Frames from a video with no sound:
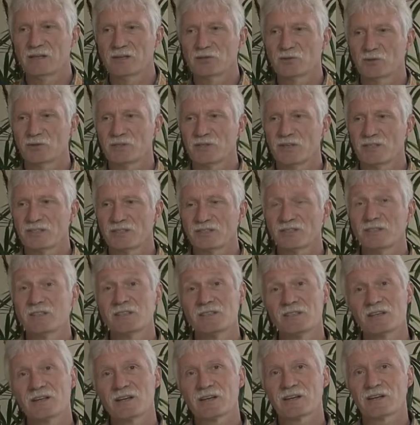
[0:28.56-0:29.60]
Also das
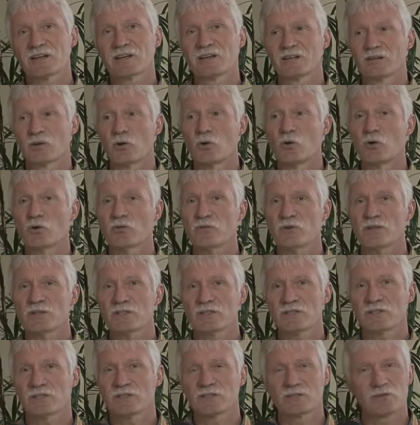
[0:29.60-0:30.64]
diesjährige
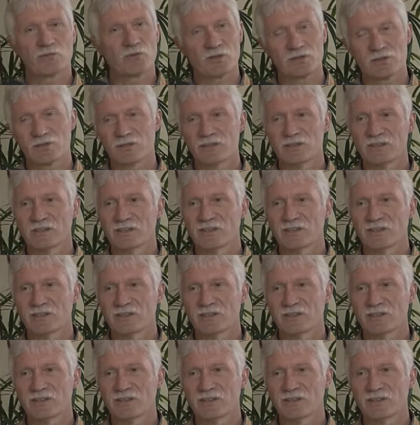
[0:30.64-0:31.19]
Kurfest, das 14.